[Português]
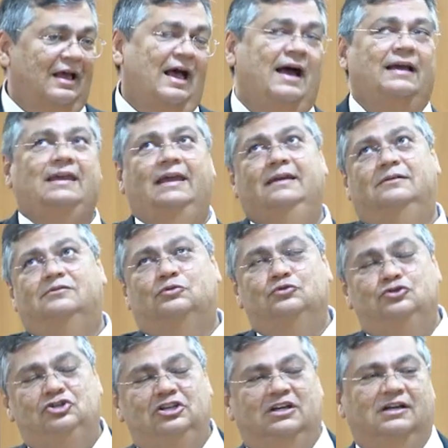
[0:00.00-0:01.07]
Há quem
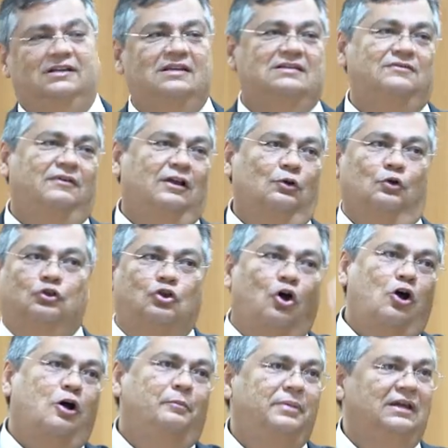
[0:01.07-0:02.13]
sugira que esse valor
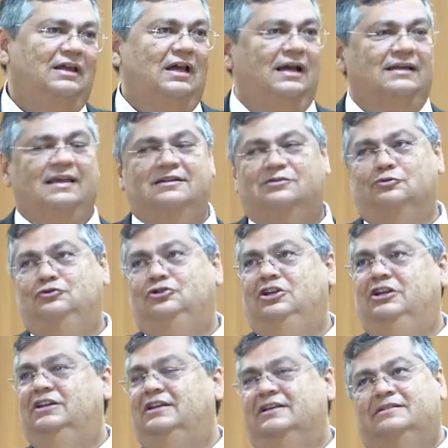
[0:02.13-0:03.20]
dobre, há quem
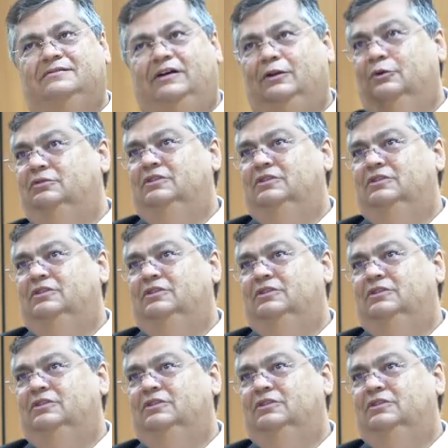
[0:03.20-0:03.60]
sugira que esse valor